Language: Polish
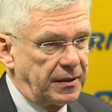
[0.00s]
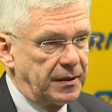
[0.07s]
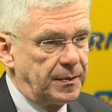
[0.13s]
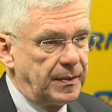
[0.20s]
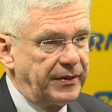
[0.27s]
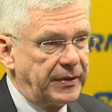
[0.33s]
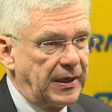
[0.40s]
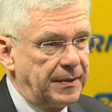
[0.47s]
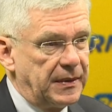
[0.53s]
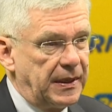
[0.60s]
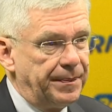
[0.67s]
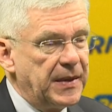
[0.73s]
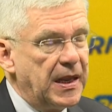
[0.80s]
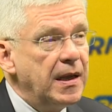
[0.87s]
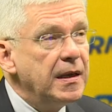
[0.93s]
serio panu? rozmawiamy.
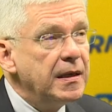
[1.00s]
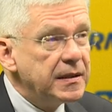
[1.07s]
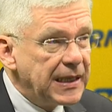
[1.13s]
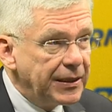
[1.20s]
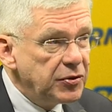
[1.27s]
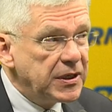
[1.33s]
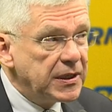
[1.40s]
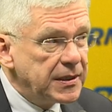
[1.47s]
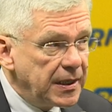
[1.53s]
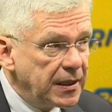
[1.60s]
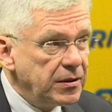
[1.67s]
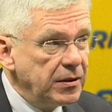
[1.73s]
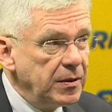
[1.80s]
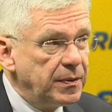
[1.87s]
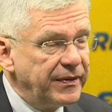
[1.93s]
Cały czas
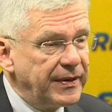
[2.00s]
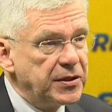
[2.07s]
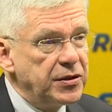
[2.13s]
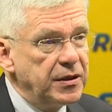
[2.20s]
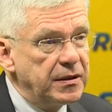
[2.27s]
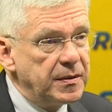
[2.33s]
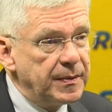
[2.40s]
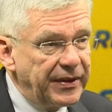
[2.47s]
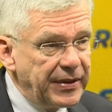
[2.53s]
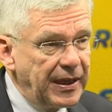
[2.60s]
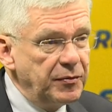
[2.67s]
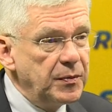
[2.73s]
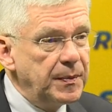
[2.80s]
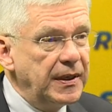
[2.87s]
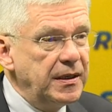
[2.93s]
serio i poważnie
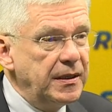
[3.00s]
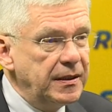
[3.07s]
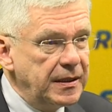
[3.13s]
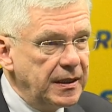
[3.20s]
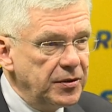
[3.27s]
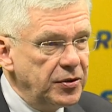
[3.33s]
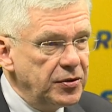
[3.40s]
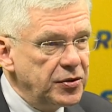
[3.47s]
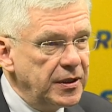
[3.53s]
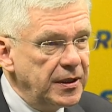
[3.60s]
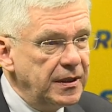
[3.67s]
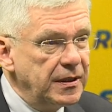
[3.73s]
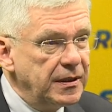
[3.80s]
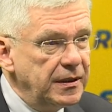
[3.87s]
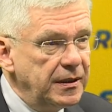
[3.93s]
rozmawiamy, panie
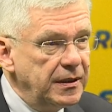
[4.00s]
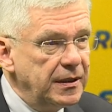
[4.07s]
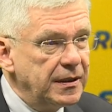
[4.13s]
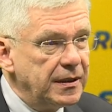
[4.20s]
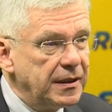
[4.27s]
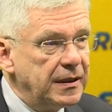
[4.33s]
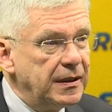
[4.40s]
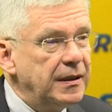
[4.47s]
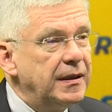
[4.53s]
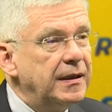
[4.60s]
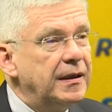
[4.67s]
redaktorze. I, Ale nie e,